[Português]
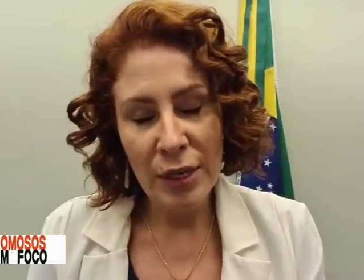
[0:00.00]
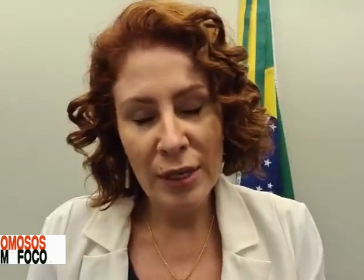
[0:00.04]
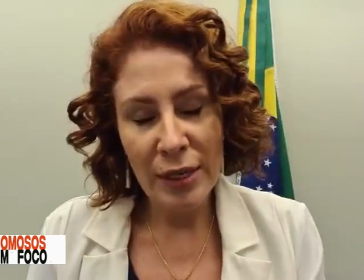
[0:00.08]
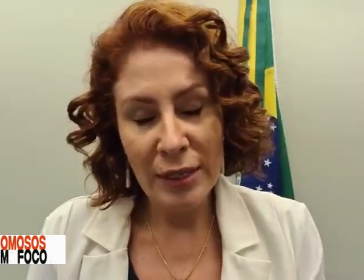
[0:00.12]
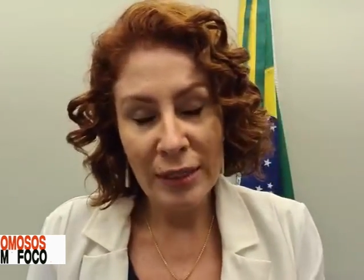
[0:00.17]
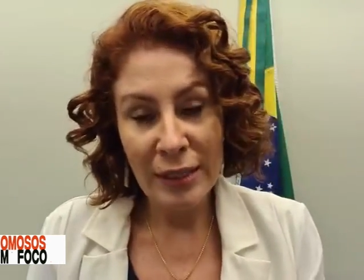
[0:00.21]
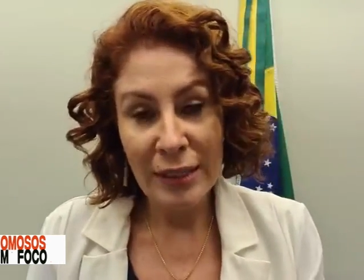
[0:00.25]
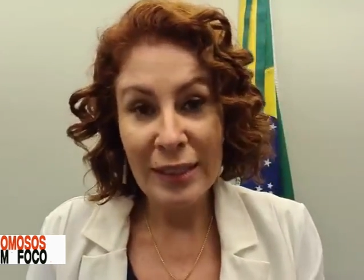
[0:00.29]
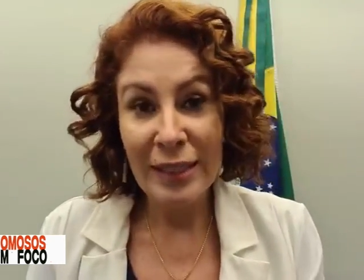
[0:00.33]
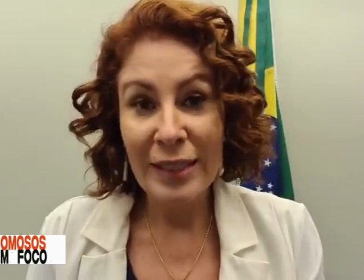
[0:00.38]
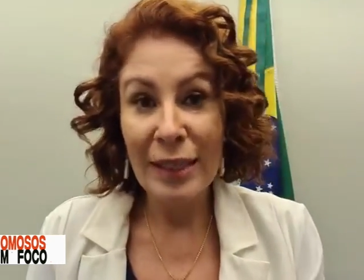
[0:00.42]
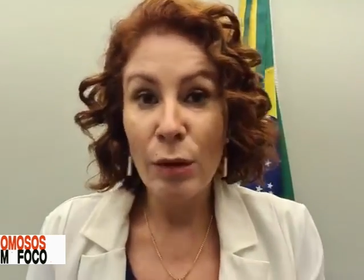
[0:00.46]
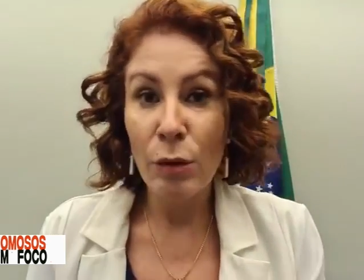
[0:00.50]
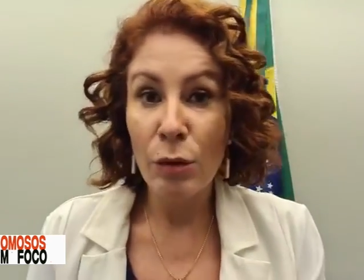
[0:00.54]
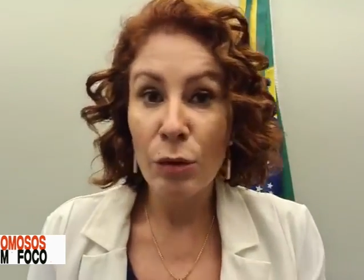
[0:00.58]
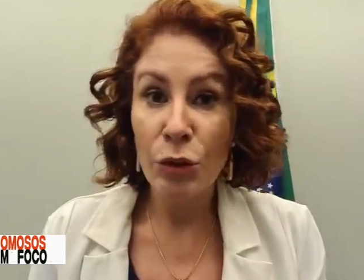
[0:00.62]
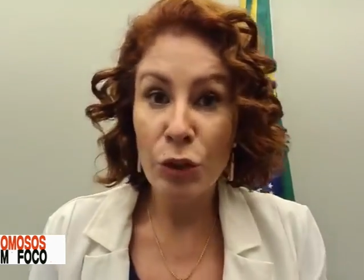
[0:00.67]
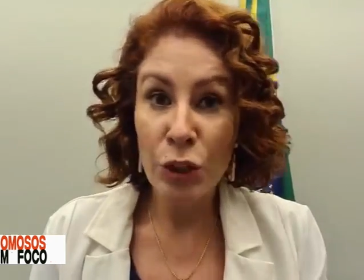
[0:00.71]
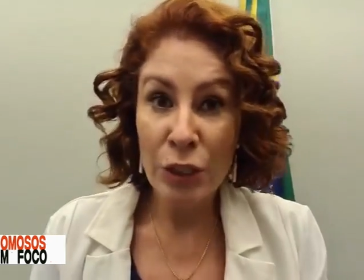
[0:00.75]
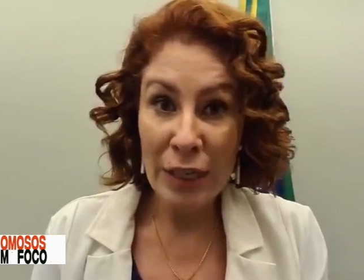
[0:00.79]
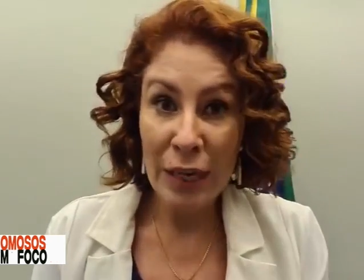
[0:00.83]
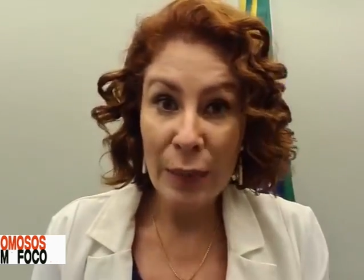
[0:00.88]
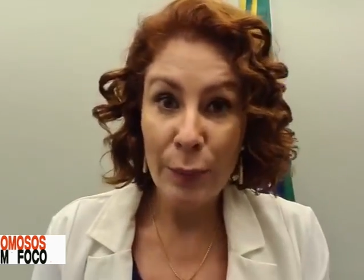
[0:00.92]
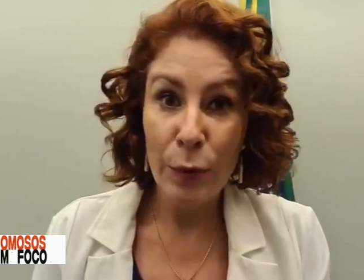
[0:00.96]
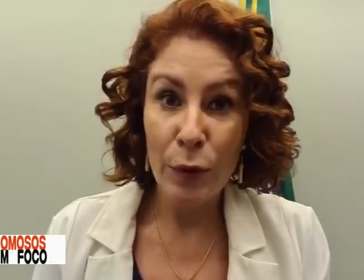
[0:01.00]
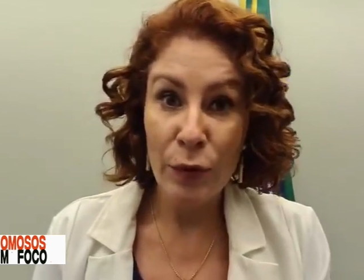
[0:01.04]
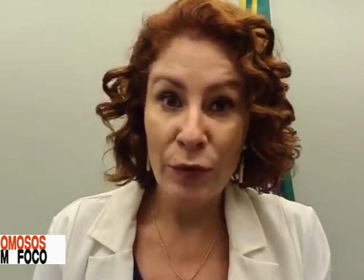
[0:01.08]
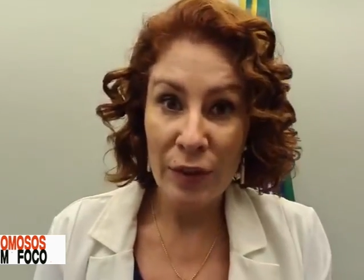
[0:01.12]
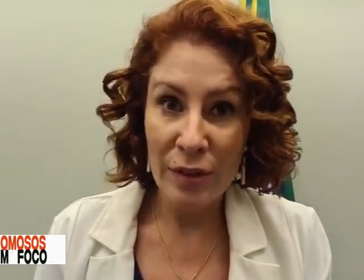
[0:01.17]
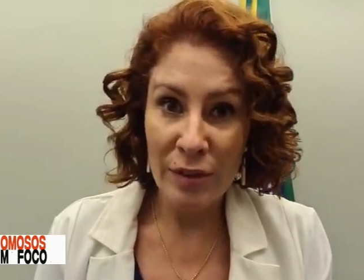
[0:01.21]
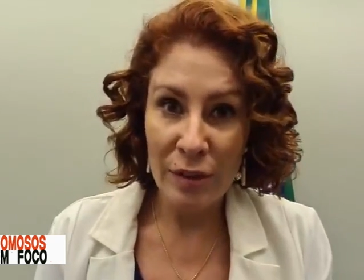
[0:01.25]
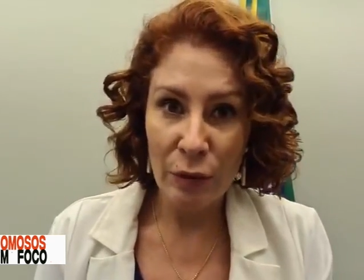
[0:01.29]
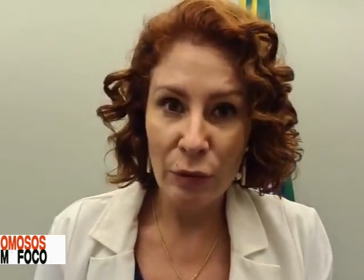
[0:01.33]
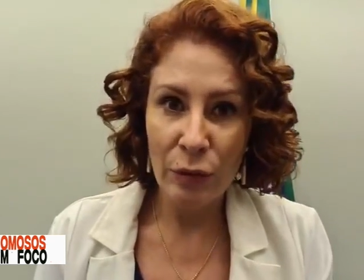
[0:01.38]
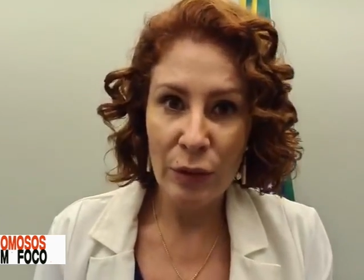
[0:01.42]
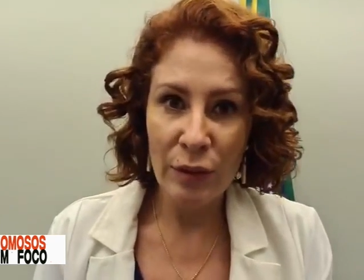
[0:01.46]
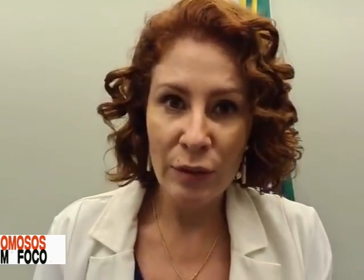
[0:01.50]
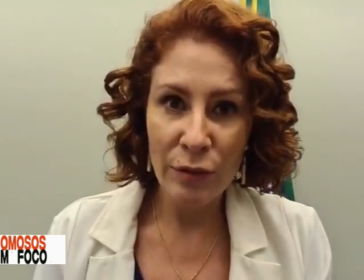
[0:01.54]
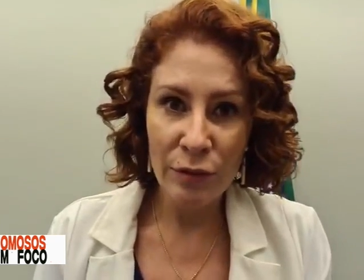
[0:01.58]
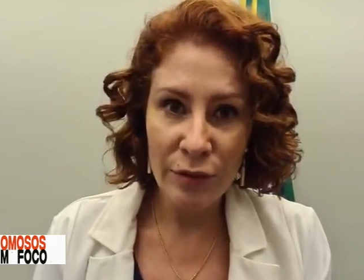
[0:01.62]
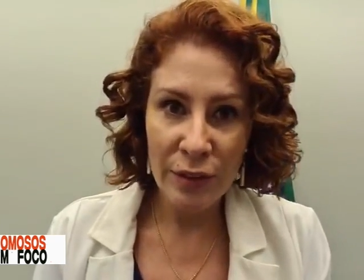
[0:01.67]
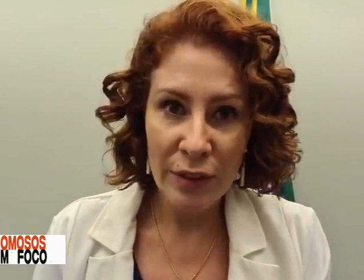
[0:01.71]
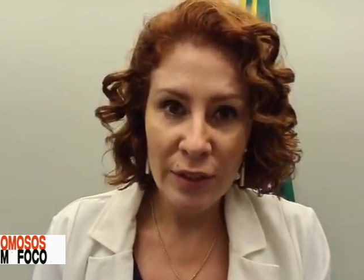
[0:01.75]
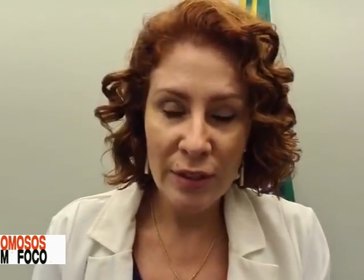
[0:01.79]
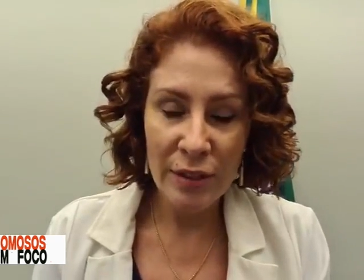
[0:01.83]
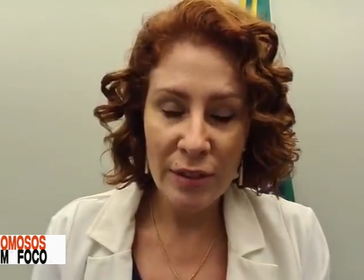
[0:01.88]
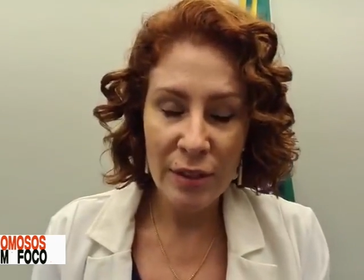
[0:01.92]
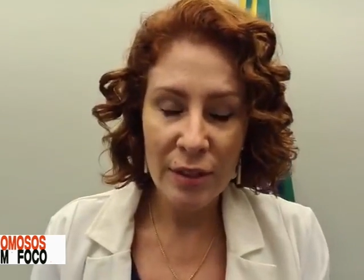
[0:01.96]
ainda e que não tinha aprovação da
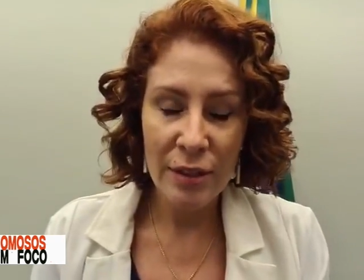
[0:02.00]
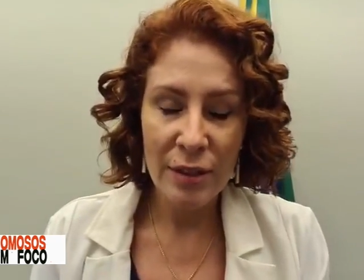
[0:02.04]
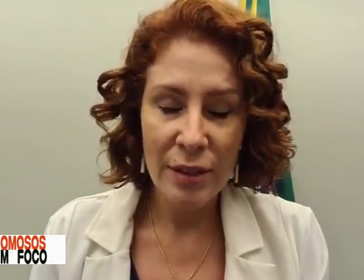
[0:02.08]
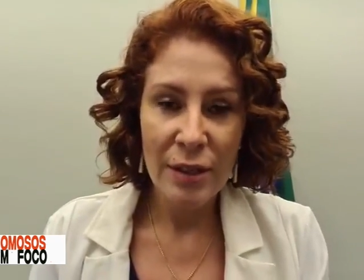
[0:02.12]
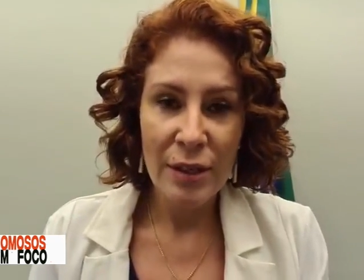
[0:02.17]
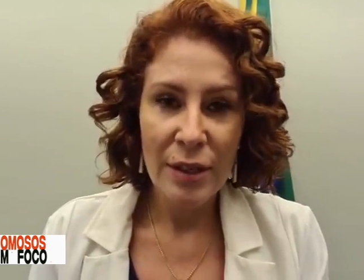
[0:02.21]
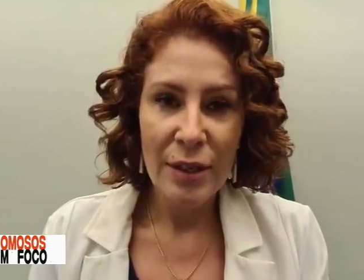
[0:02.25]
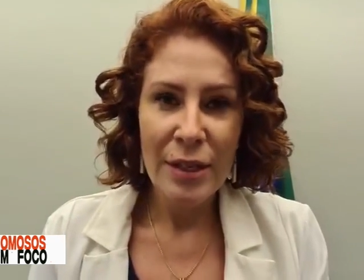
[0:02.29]
Anvisa,